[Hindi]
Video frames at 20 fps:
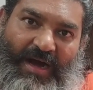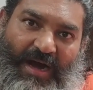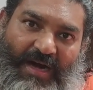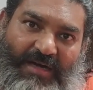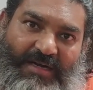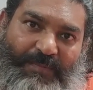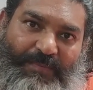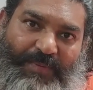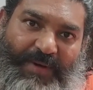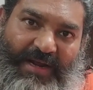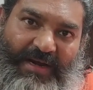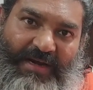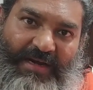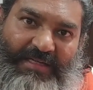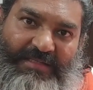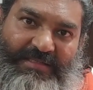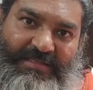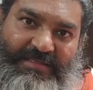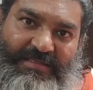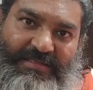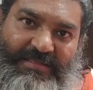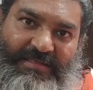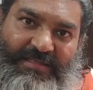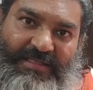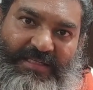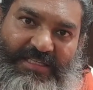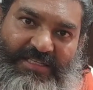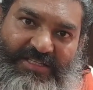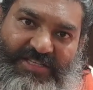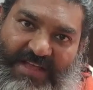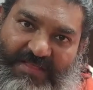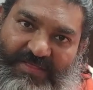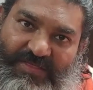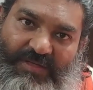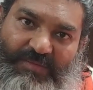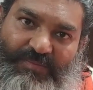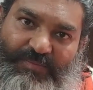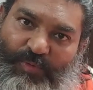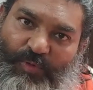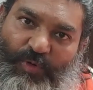आठ अप्रैल आज
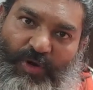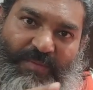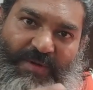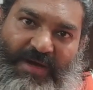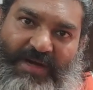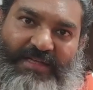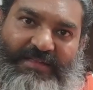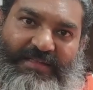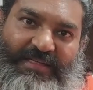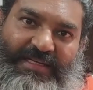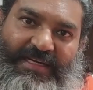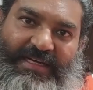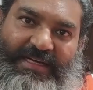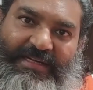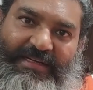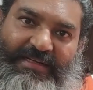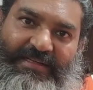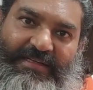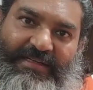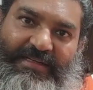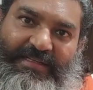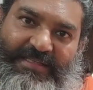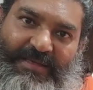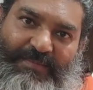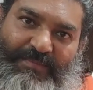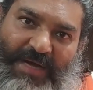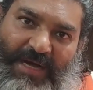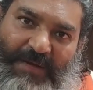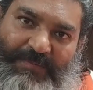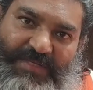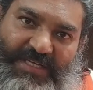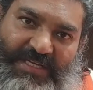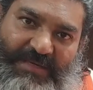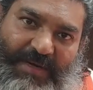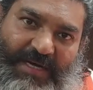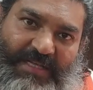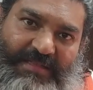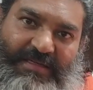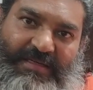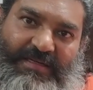चैत्र पूर्णिमा का दिन है जब मैं आपसे ये
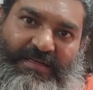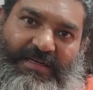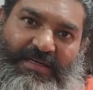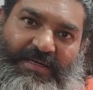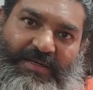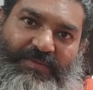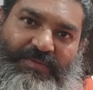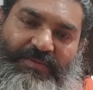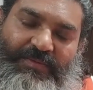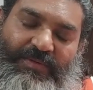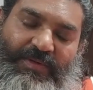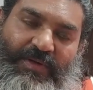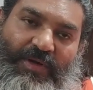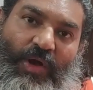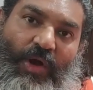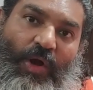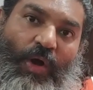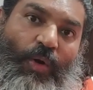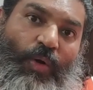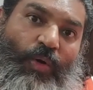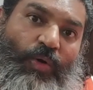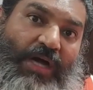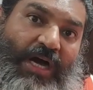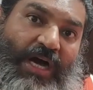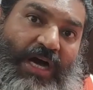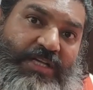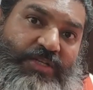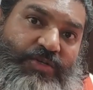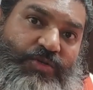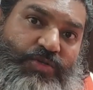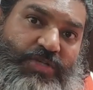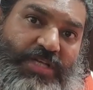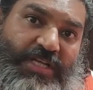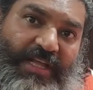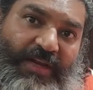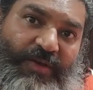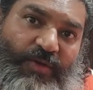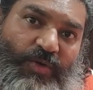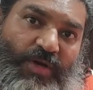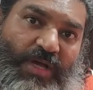बात कर रहा हूँ और आज जो
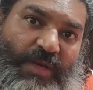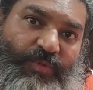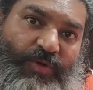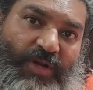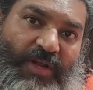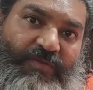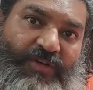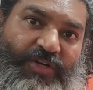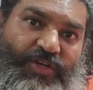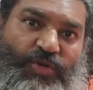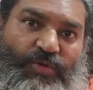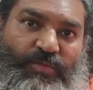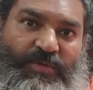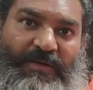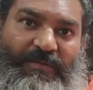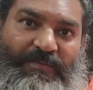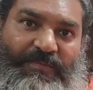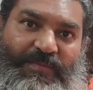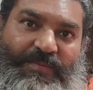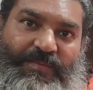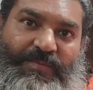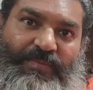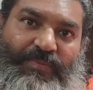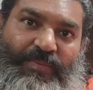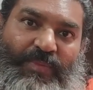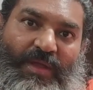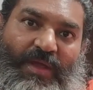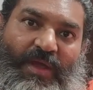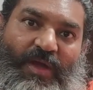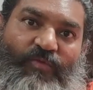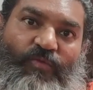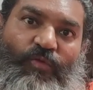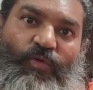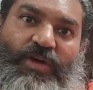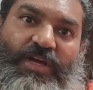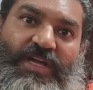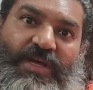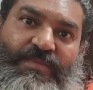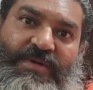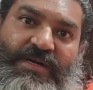सनेरियो है पूरे विश्व में वो
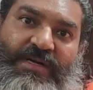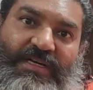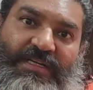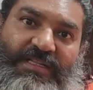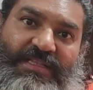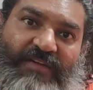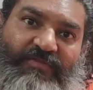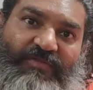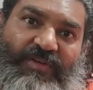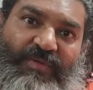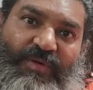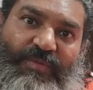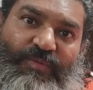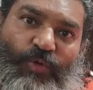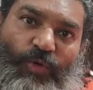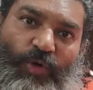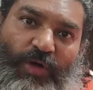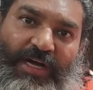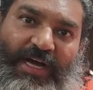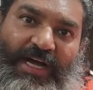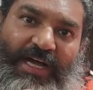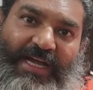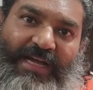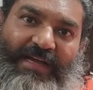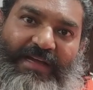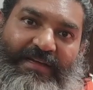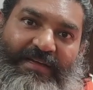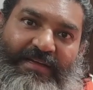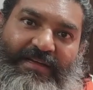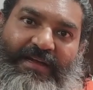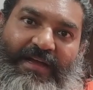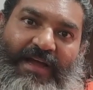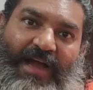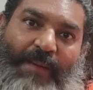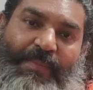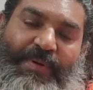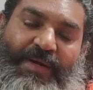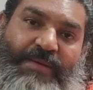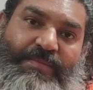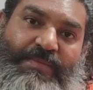किम कर्तव्य विमूढ़ का है
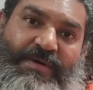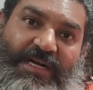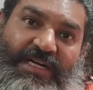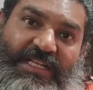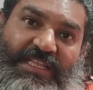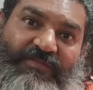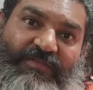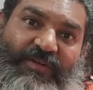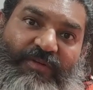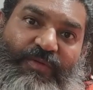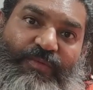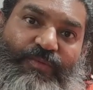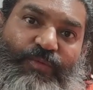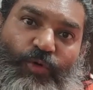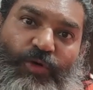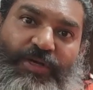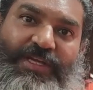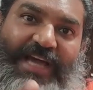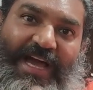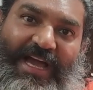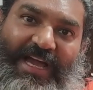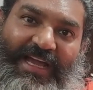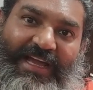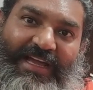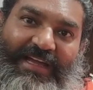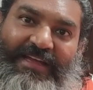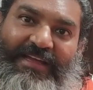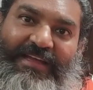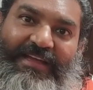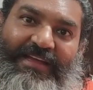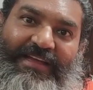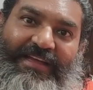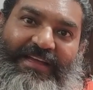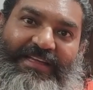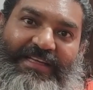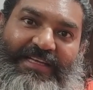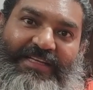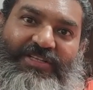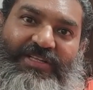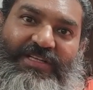अब किम कर्तव्य विमूढ़ क्या है
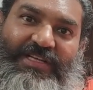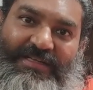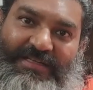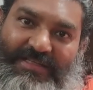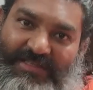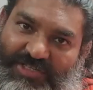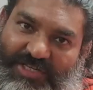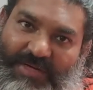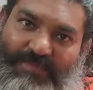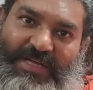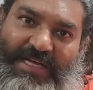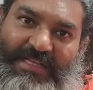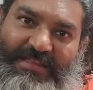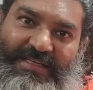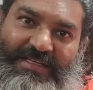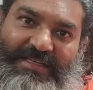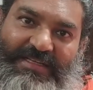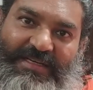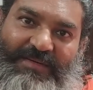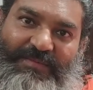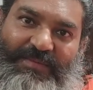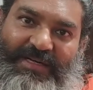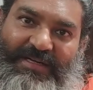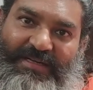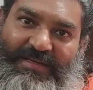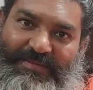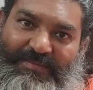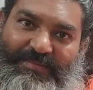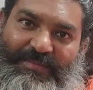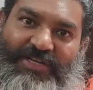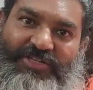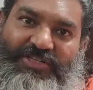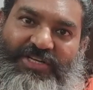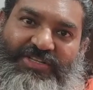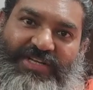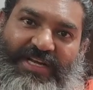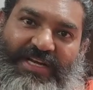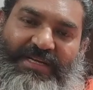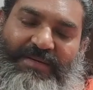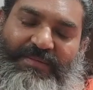ये एक शब्द आता है हमारे भाषा
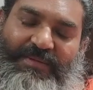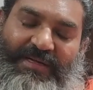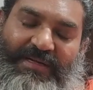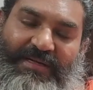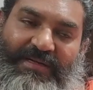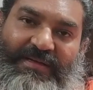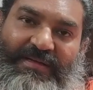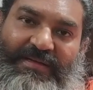शैली में